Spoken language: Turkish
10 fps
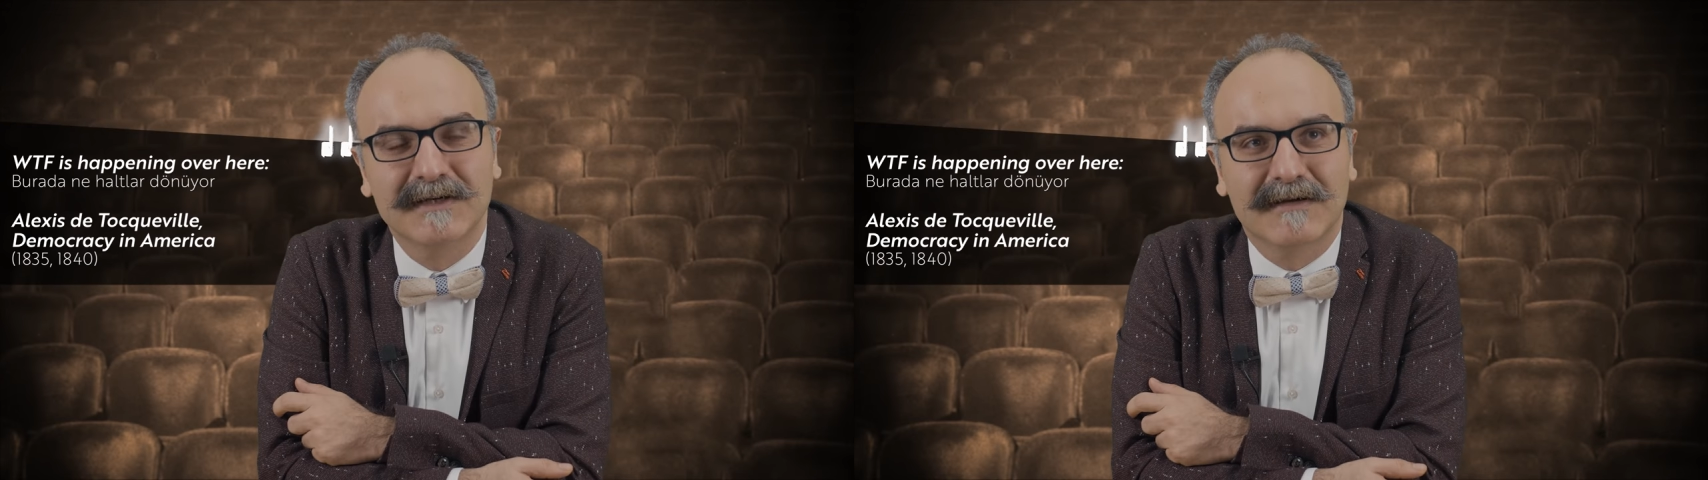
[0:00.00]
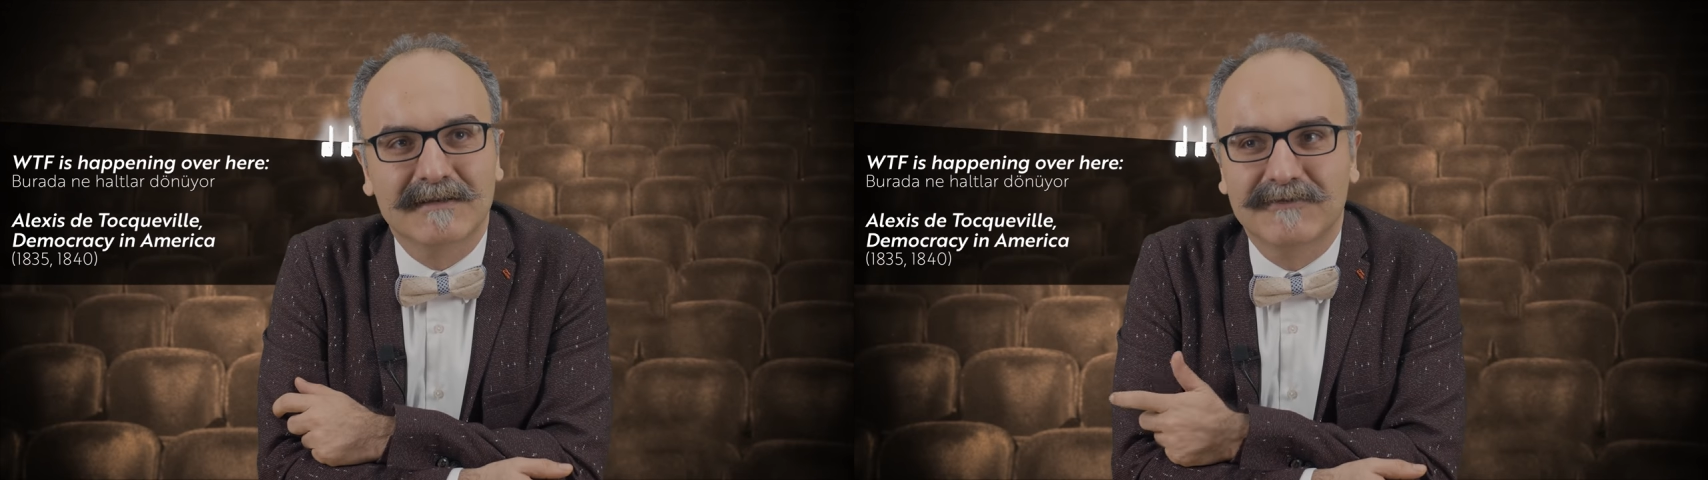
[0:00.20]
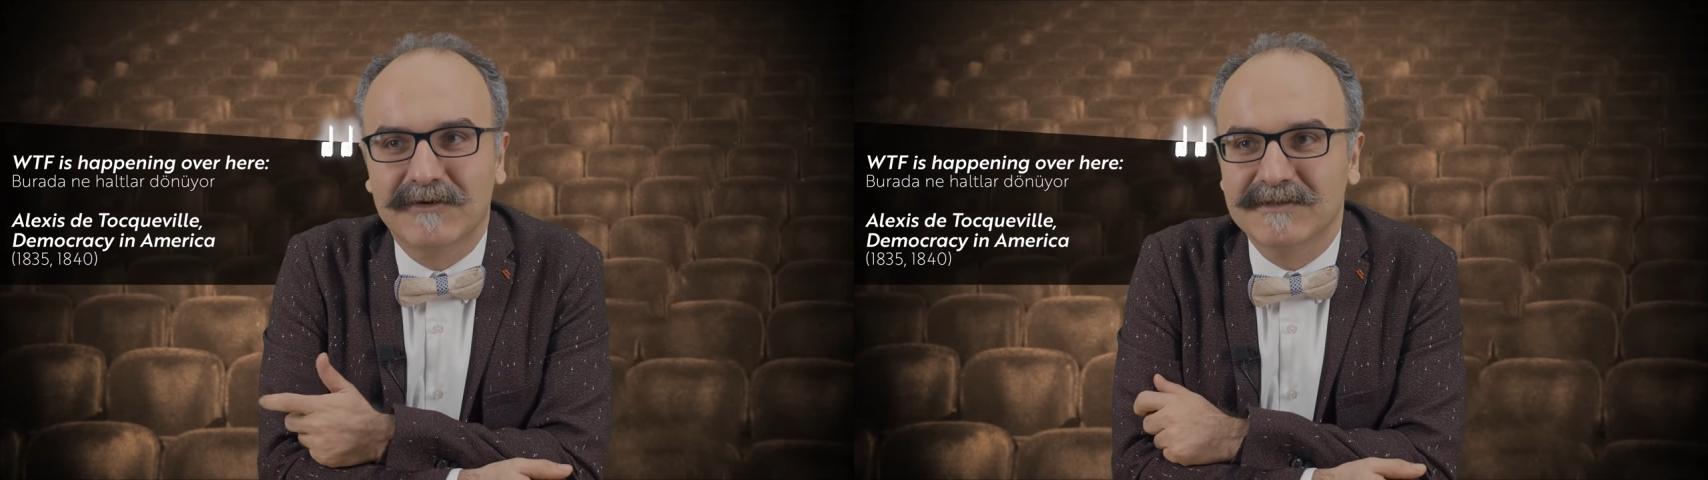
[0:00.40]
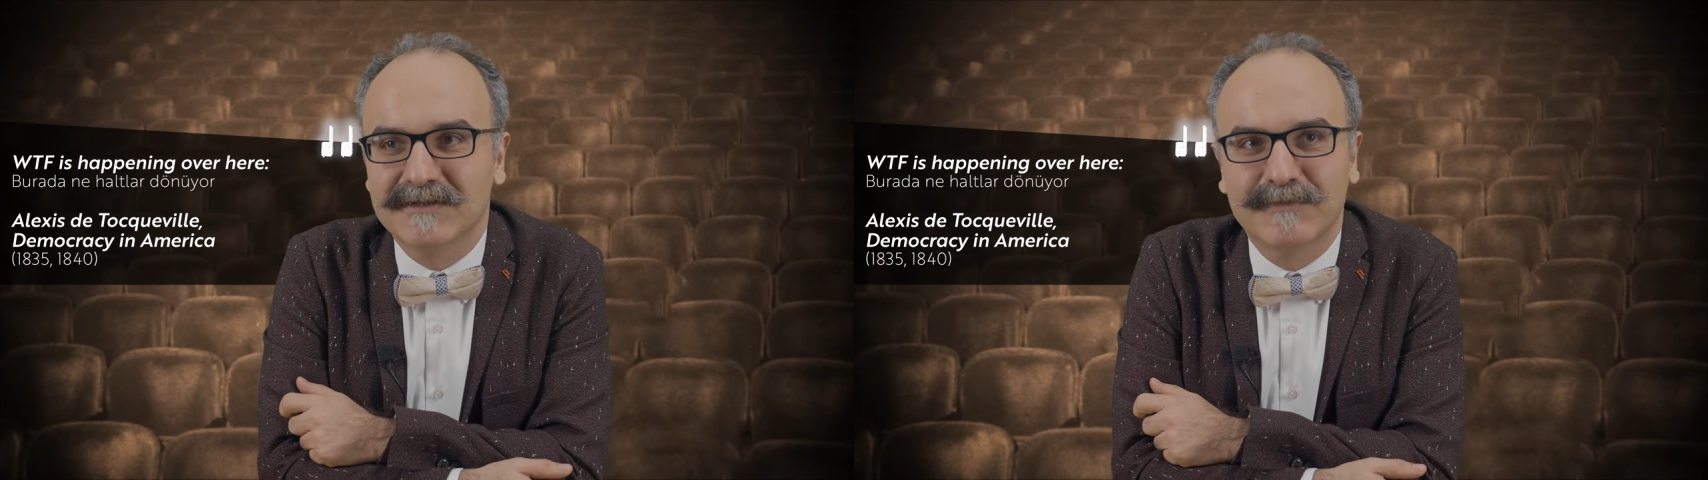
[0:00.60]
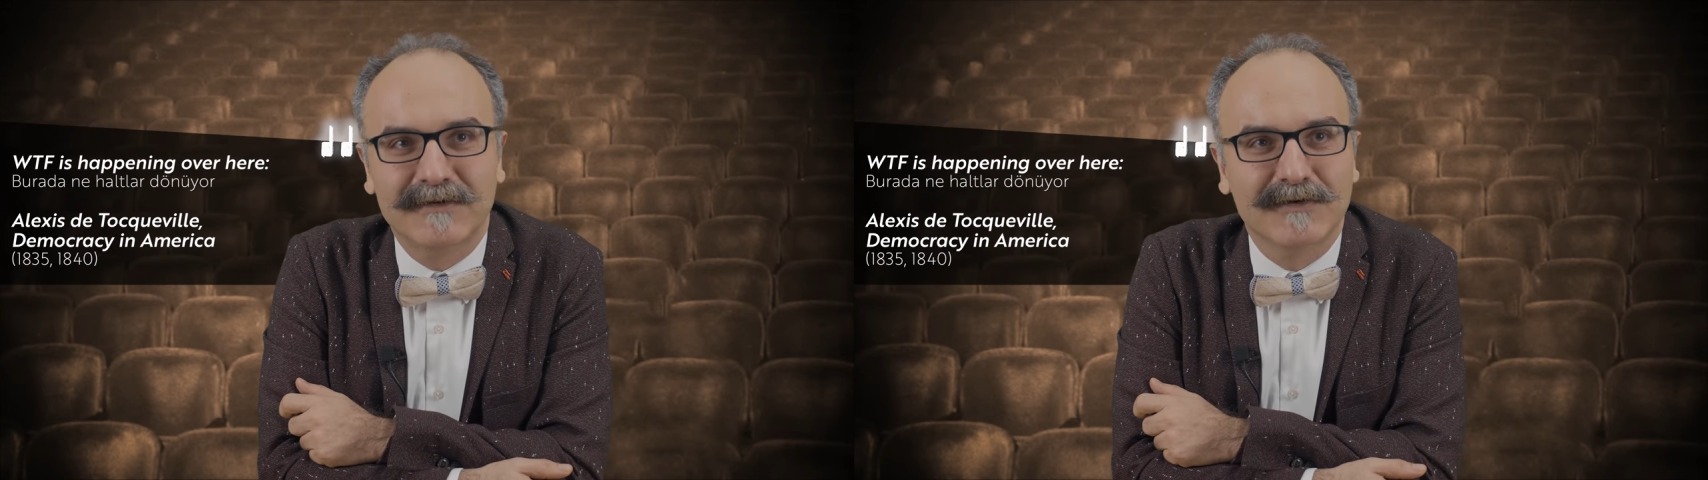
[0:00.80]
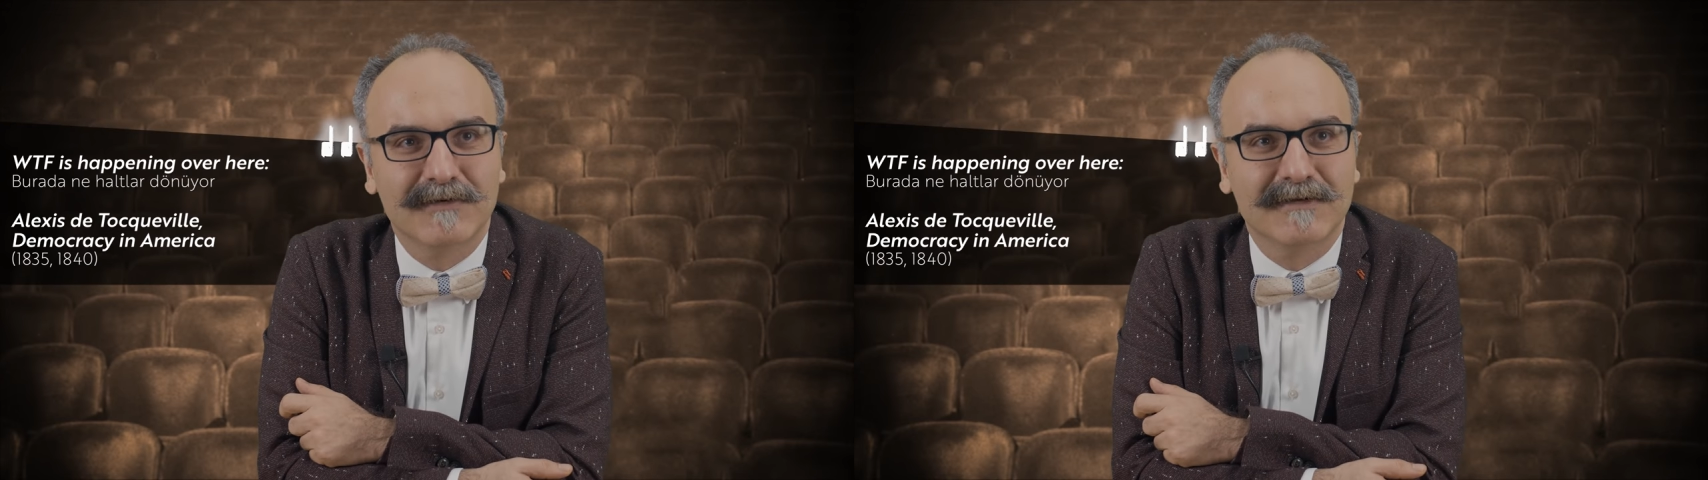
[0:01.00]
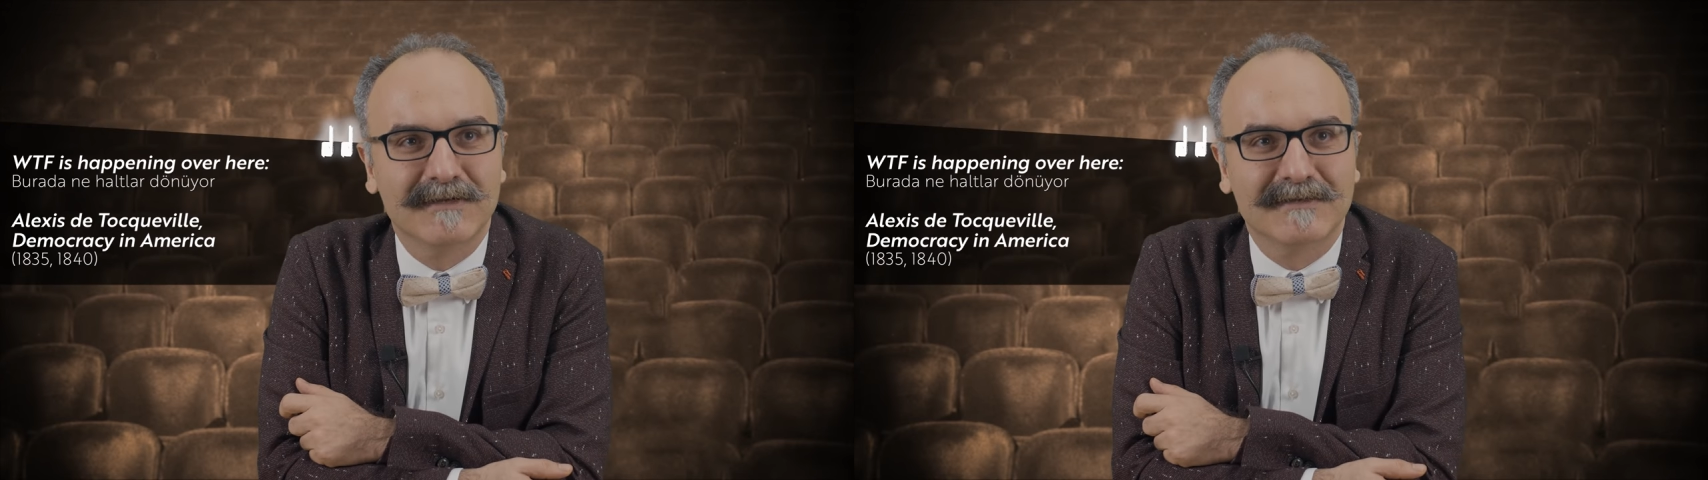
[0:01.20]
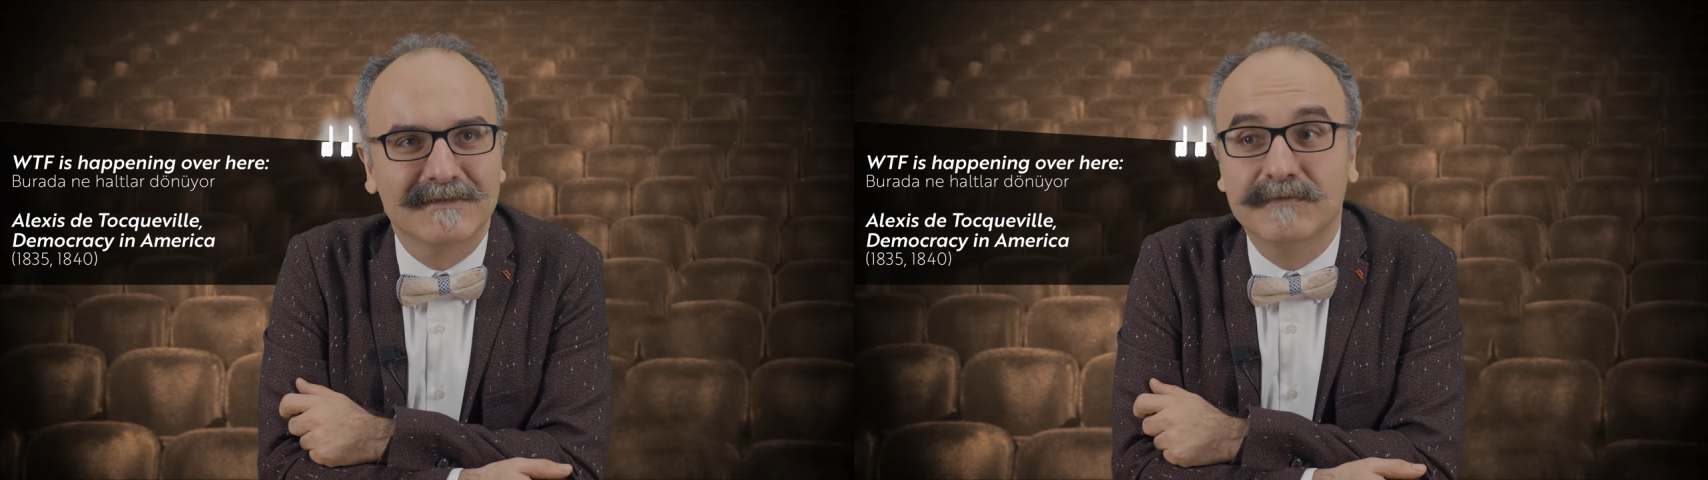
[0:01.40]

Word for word: what the fuck is happening over here?